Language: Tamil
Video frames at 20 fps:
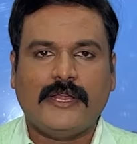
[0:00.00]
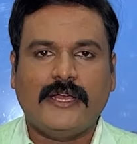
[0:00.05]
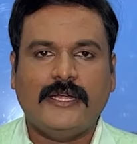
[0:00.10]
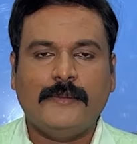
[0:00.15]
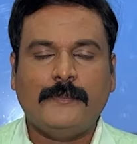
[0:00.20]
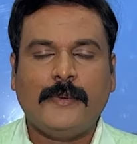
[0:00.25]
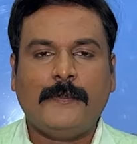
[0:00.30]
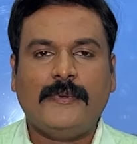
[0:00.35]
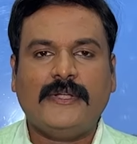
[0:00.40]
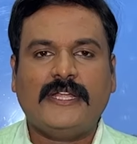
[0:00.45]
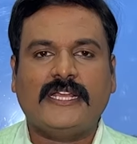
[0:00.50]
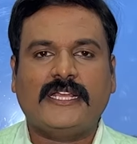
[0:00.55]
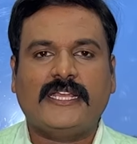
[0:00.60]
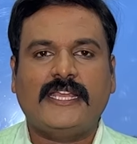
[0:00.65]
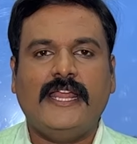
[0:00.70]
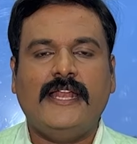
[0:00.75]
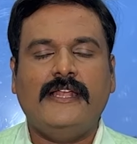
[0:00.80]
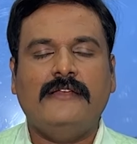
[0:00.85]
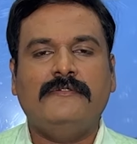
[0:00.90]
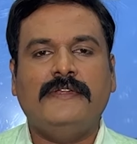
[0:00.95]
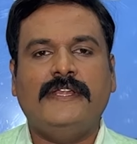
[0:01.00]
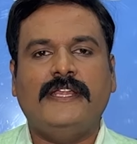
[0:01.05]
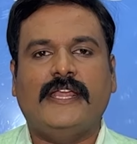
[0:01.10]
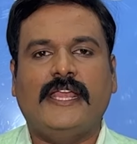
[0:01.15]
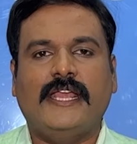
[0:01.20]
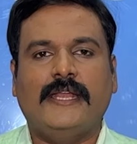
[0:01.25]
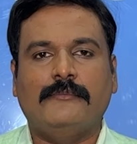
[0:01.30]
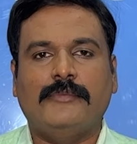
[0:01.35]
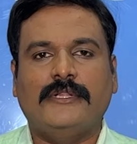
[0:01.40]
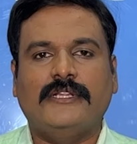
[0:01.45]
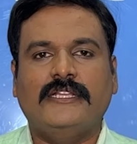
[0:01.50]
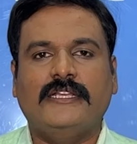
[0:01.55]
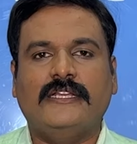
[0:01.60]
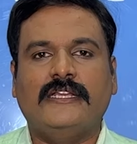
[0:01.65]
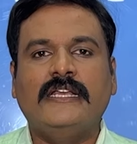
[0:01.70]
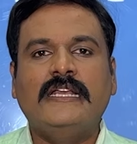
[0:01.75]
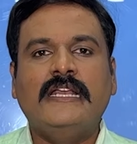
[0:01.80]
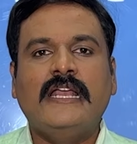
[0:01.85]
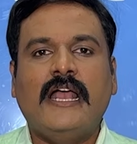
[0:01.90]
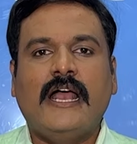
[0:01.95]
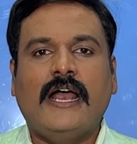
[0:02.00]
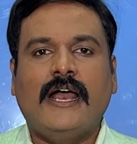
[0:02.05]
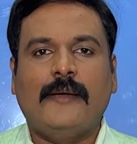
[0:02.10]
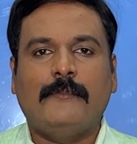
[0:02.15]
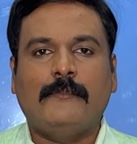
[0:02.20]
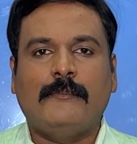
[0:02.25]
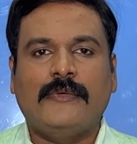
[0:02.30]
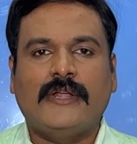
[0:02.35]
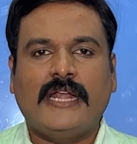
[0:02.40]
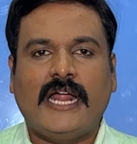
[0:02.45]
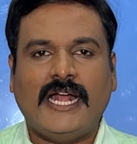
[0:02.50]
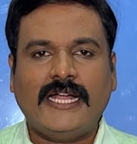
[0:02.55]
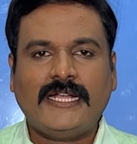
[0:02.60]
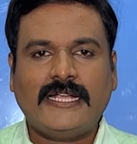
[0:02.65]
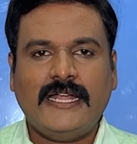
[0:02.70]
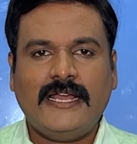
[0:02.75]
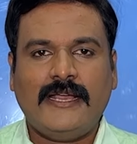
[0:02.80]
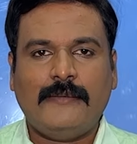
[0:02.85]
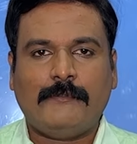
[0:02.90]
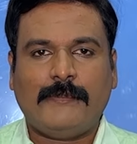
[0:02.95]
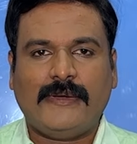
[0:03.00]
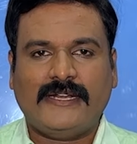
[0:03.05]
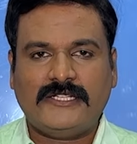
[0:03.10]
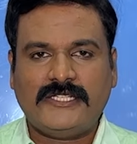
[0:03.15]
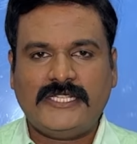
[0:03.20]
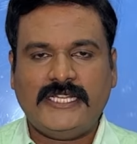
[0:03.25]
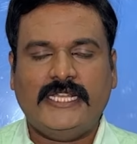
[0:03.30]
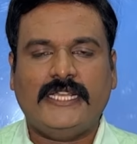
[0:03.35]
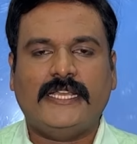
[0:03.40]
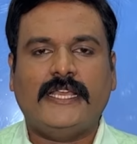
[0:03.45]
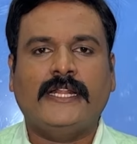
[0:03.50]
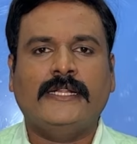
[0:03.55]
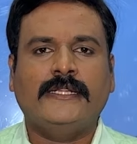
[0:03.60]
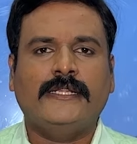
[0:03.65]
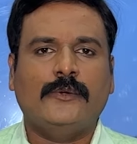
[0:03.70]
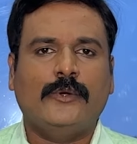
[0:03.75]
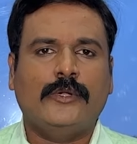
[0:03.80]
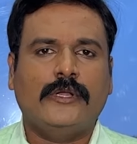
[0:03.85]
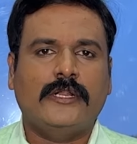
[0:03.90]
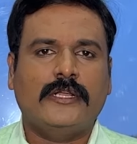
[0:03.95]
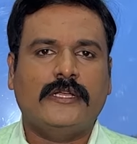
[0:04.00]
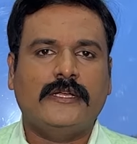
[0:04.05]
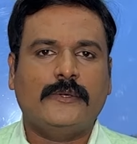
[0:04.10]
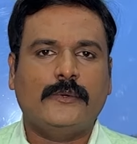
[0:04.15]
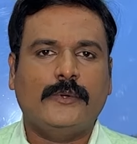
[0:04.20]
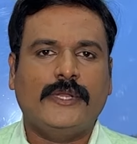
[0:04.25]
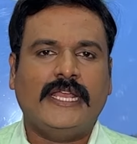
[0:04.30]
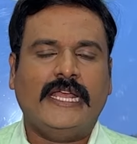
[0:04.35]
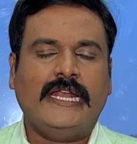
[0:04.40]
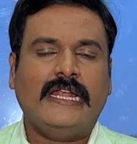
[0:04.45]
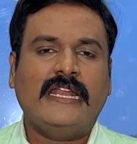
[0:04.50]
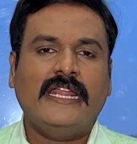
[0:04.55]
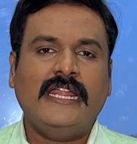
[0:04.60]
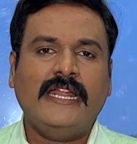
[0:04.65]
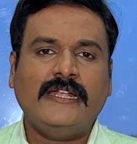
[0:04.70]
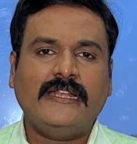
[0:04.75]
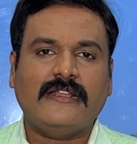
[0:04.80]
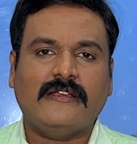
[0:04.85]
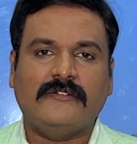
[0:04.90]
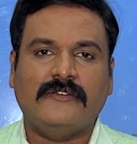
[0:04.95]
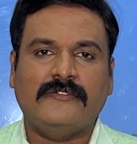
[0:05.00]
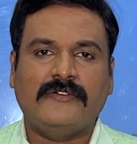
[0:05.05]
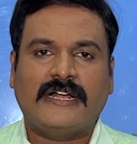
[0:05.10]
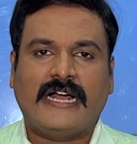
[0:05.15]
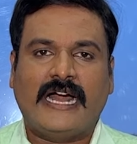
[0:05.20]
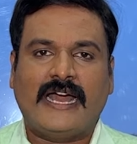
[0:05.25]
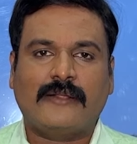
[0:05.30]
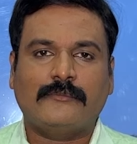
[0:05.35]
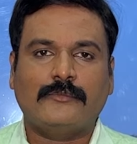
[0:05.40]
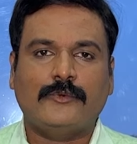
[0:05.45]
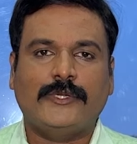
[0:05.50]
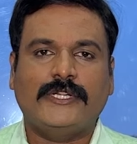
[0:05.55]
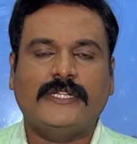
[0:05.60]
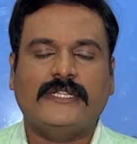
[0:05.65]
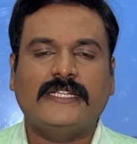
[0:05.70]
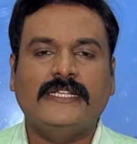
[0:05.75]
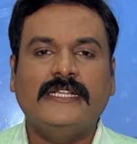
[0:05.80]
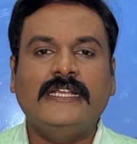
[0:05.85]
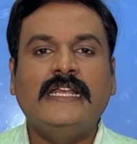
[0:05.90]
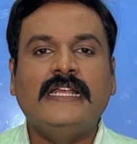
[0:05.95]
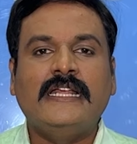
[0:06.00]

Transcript: எழுப்பப்பட்ட கேள்வி என்பது நாட்டில் பற்றி எரிந்து கொண்டிருக்கக்கூடிய நீட் விவகாரம் குறித்து